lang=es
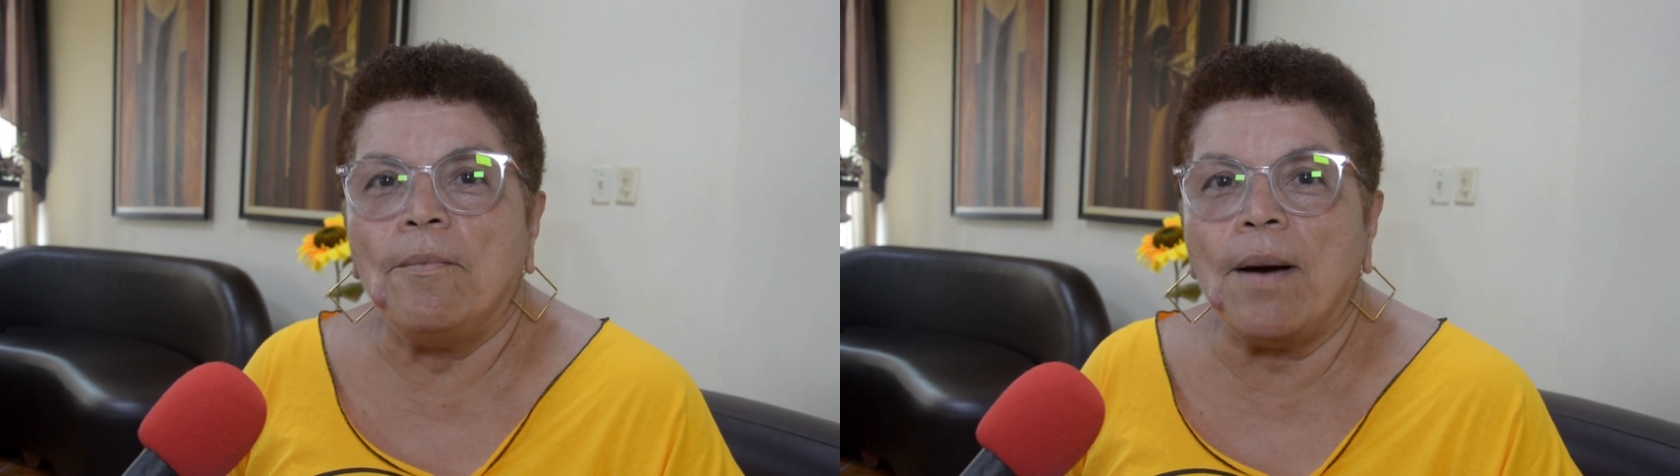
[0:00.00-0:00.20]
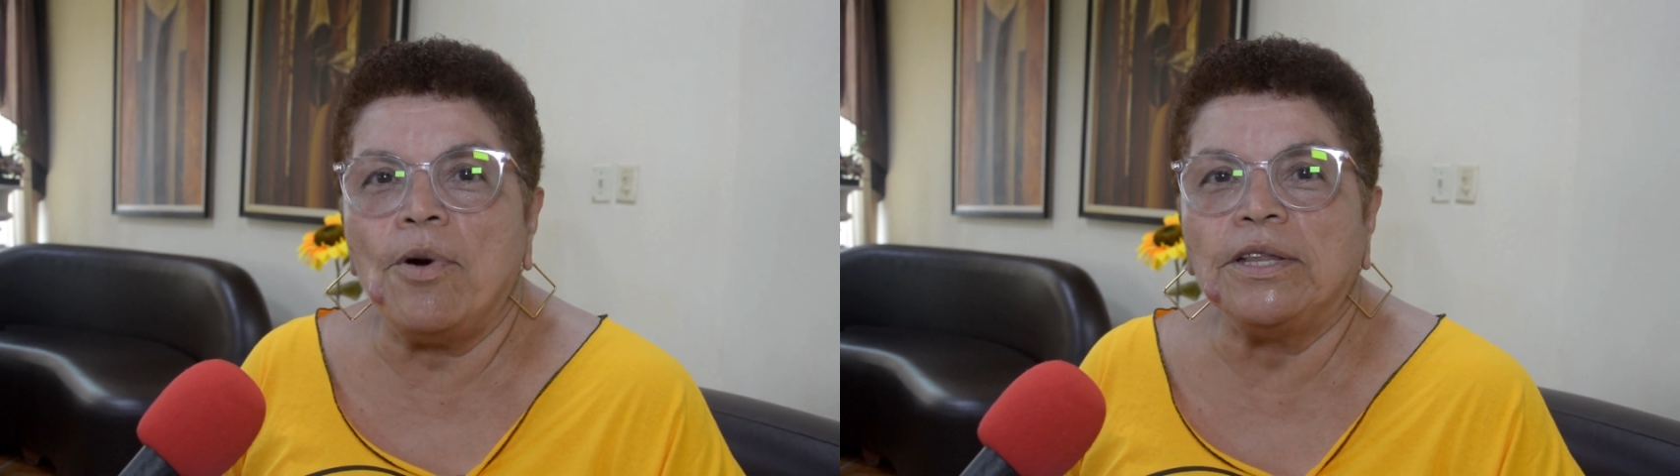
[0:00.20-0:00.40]

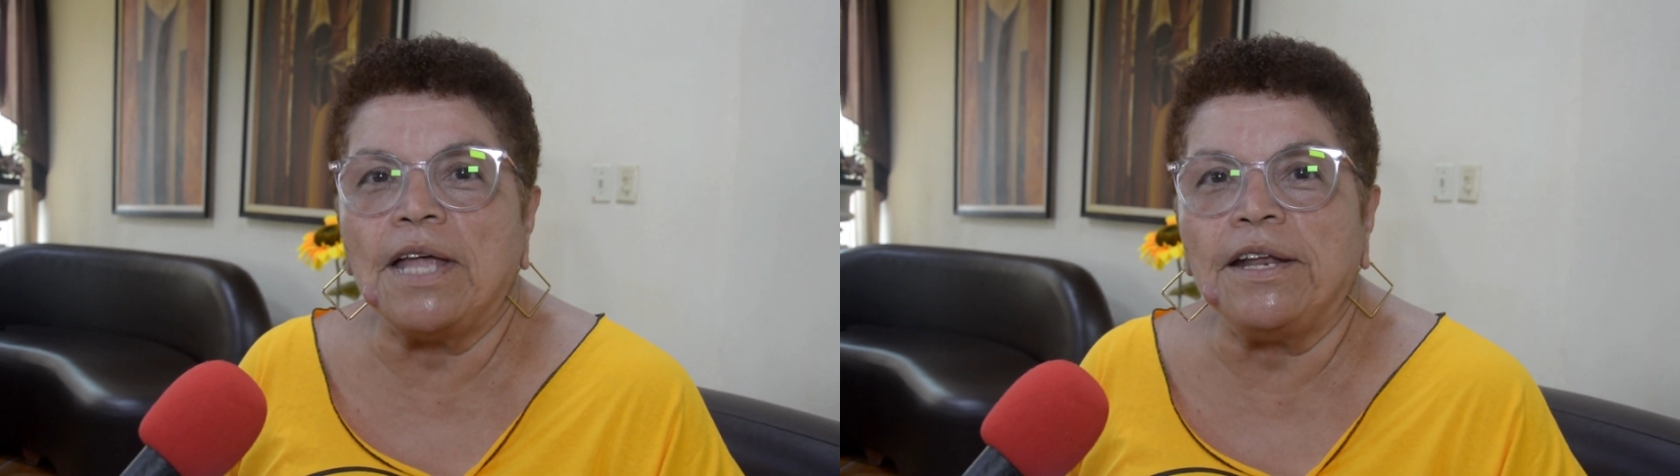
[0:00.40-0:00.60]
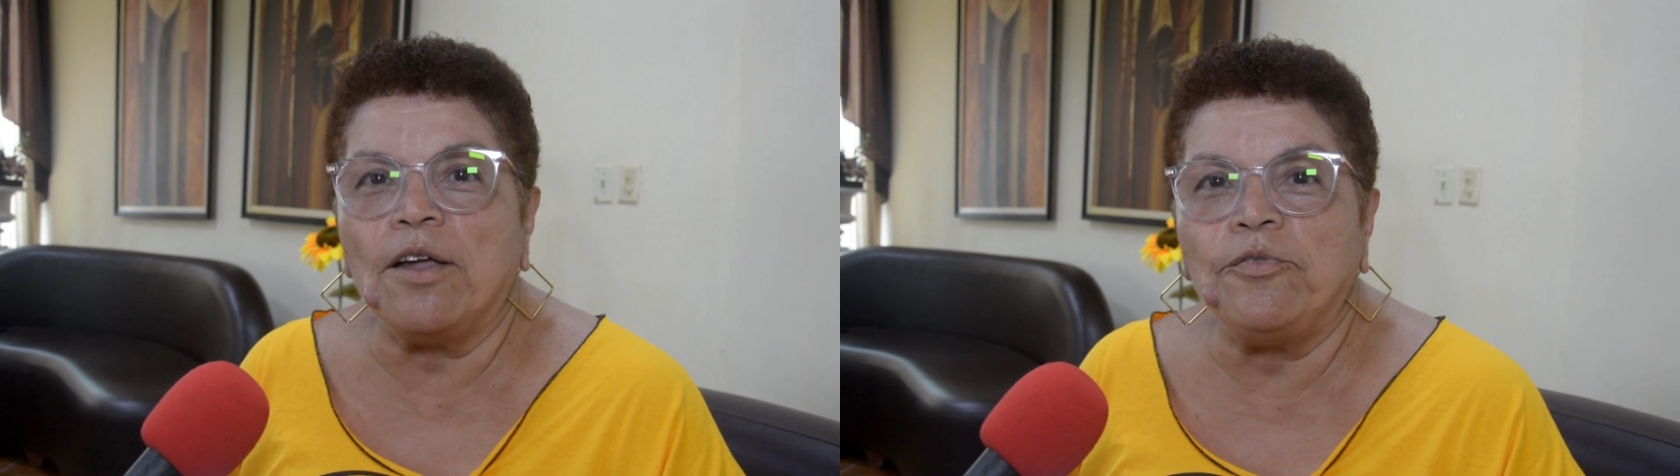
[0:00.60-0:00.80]
vamos a
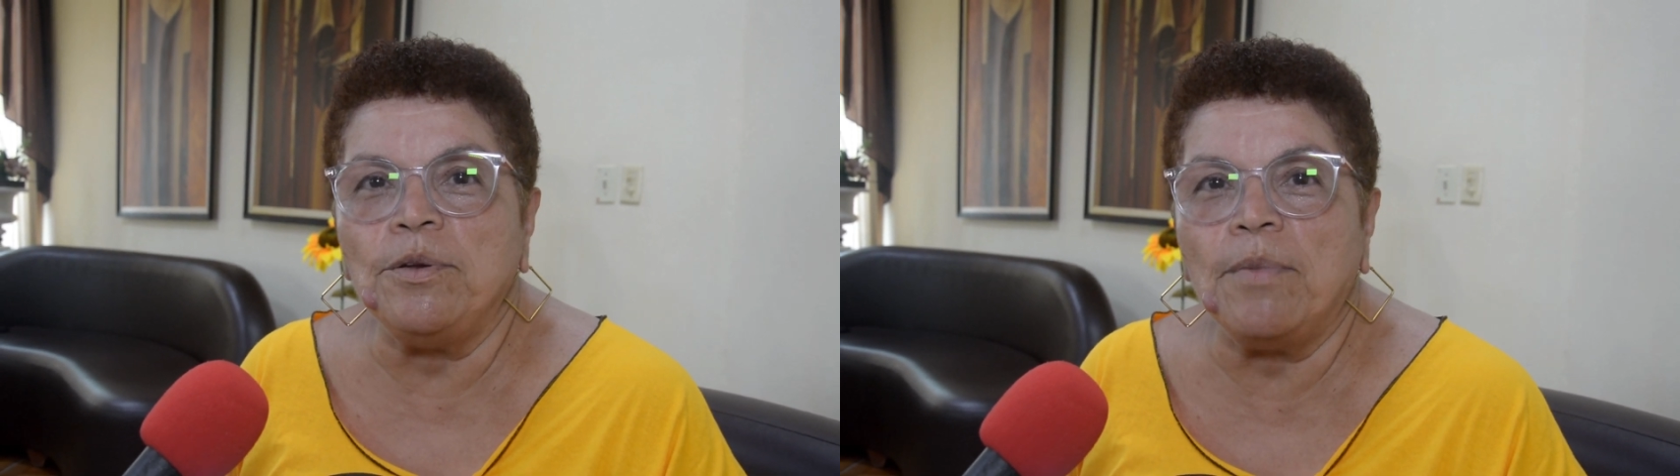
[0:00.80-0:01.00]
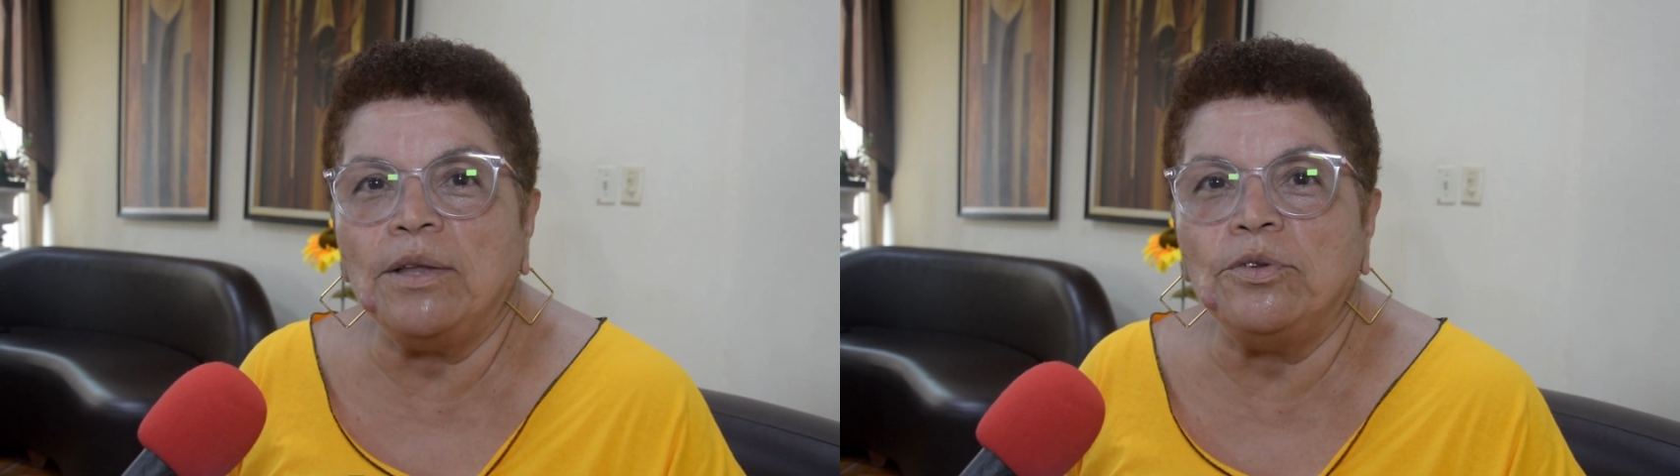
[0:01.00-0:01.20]
estar
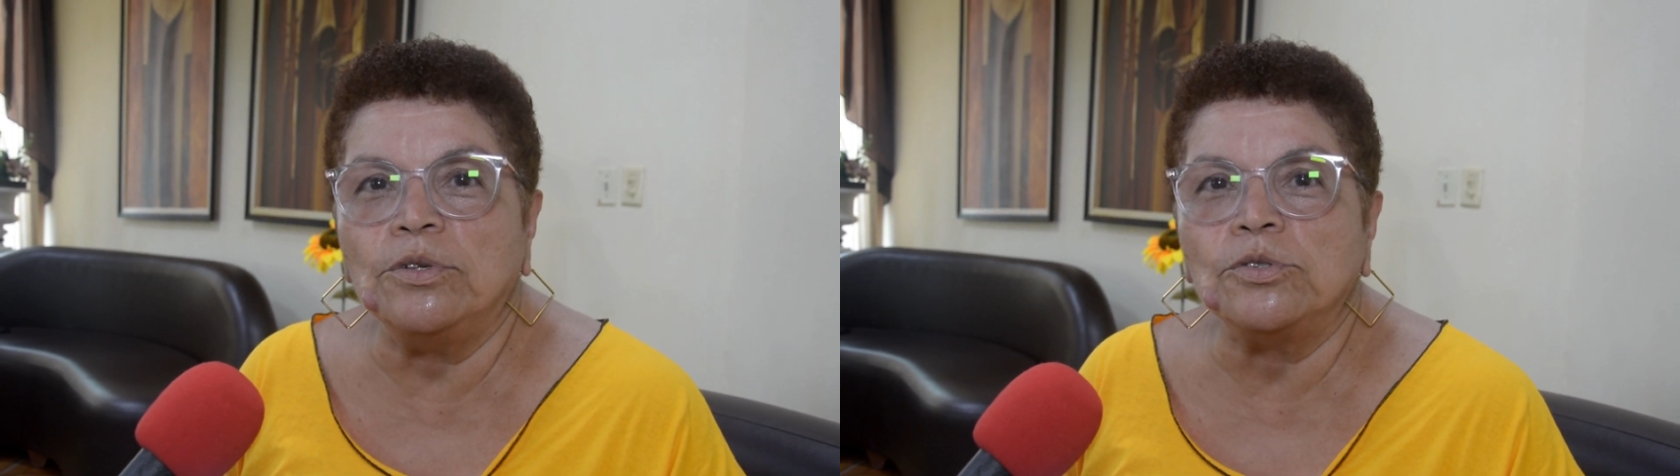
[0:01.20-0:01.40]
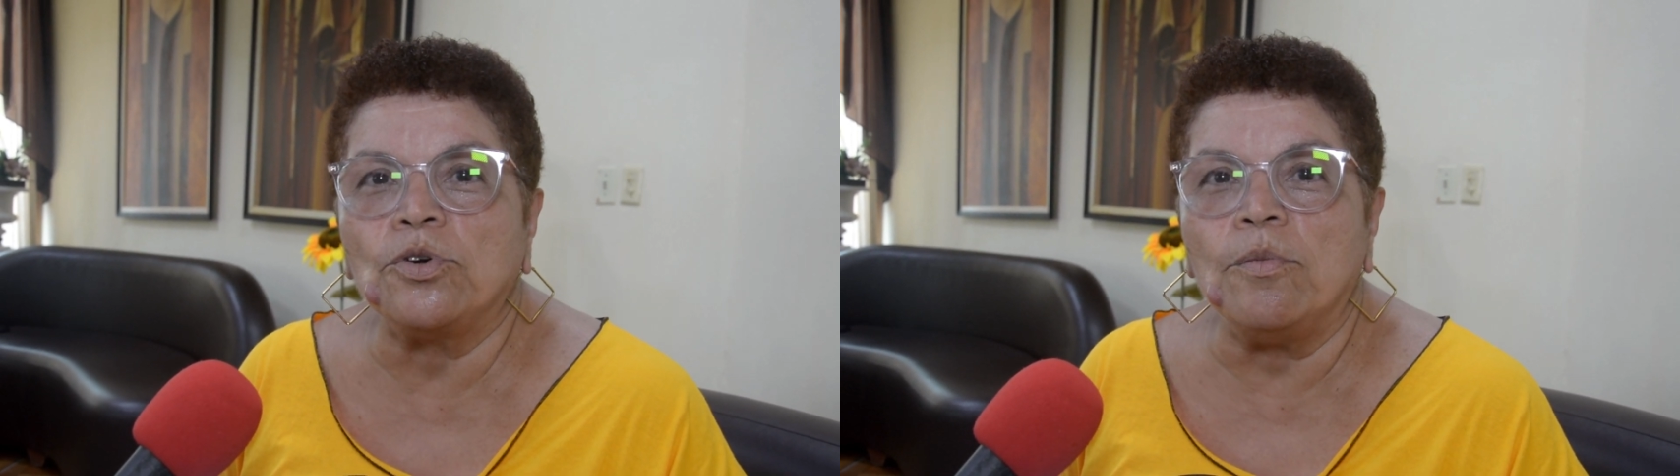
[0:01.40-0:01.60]

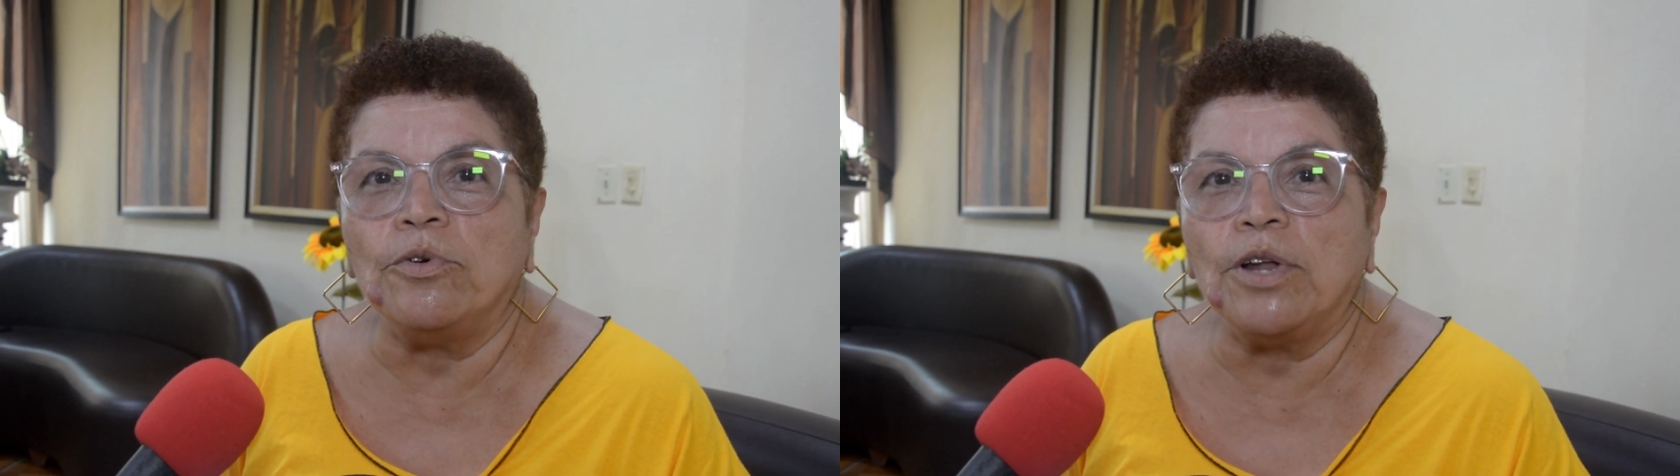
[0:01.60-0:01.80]
reafirmándonos como